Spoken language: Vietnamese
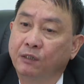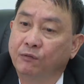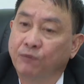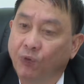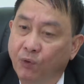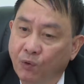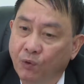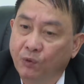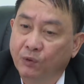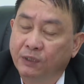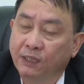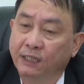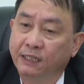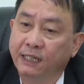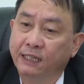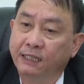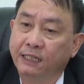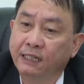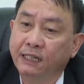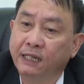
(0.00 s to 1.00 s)
Nội vụ thực
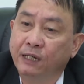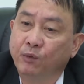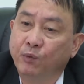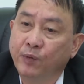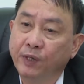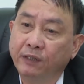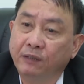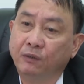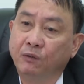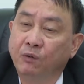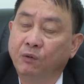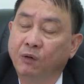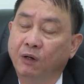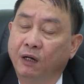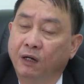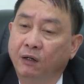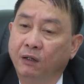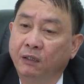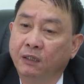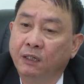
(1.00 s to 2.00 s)
hiện cái nghị quyết
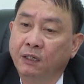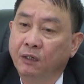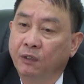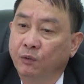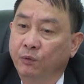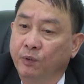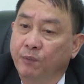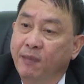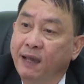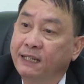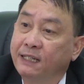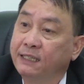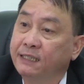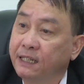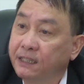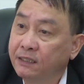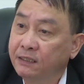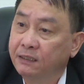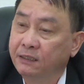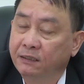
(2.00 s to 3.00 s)
của Ủy ban nhân
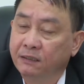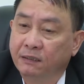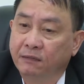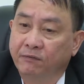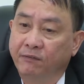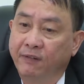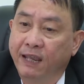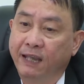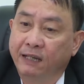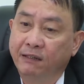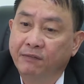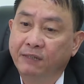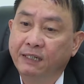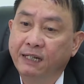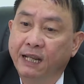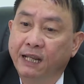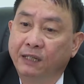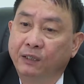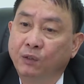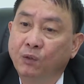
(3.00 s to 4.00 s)
dân về cái vấn
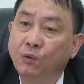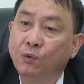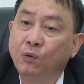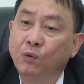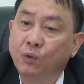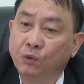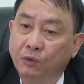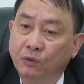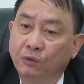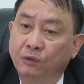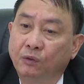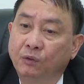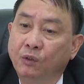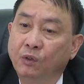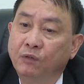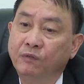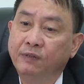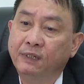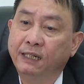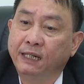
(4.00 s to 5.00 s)
đề thu hút
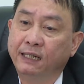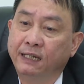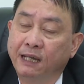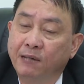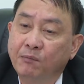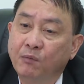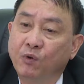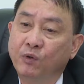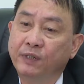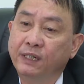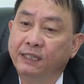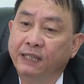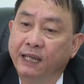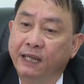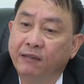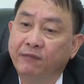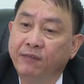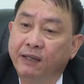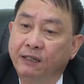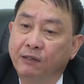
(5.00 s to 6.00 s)
đối với lại cán bộ y
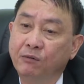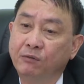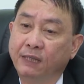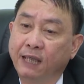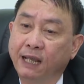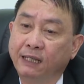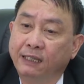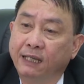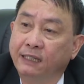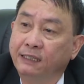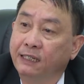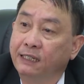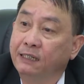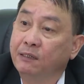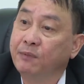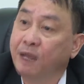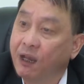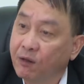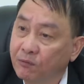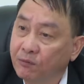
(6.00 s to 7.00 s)
tế về công tác tại tỉnh
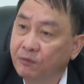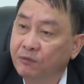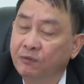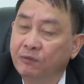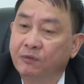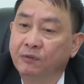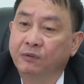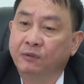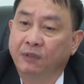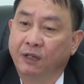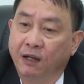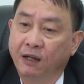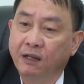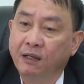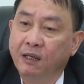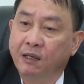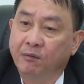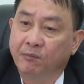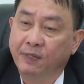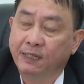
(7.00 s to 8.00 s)
Lâm Đồng. Đó.
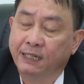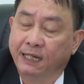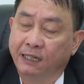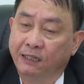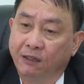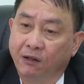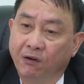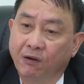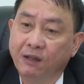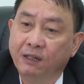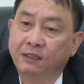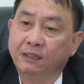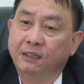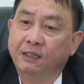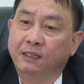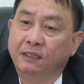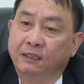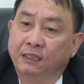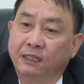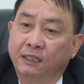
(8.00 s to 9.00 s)
Bên cạnh đó
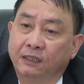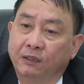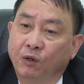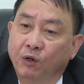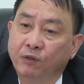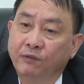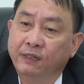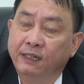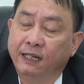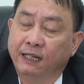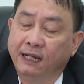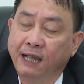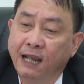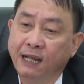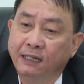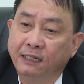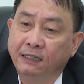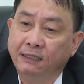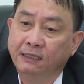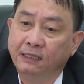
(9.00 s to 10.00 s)
thì đối với lại
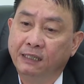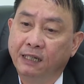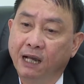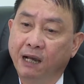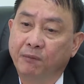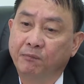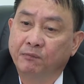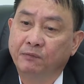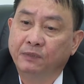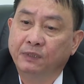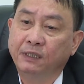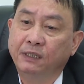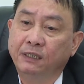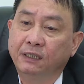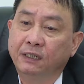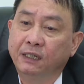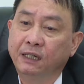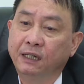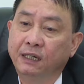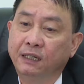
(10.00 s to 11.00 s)
các cái trường hợp
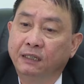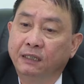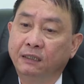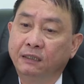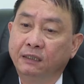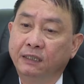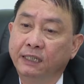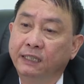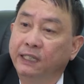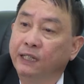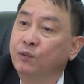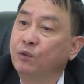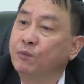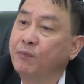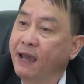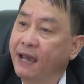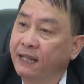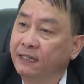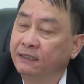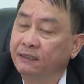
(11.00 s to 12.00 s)
như à, y tế
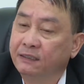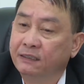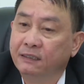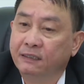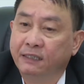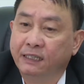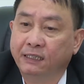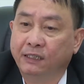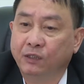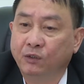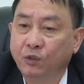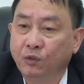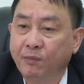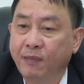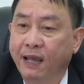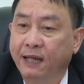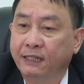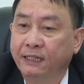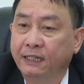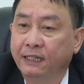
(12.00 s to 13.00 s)
thôn bản, y tế thôn
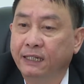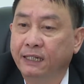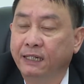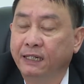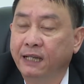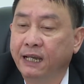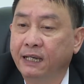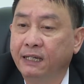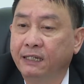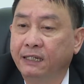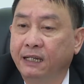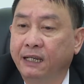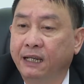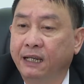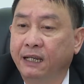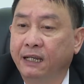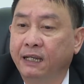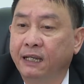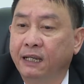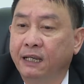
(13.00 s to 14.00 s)
bản thì hiện nay
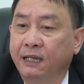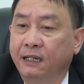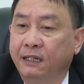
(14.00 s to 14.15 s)
là